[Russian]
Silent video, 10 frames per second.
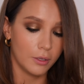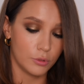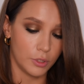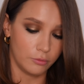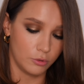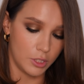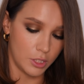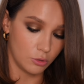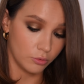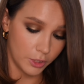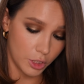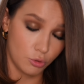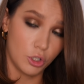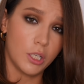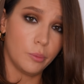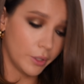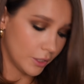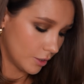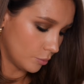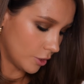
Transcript: все равно есть увеличивающие компоненты,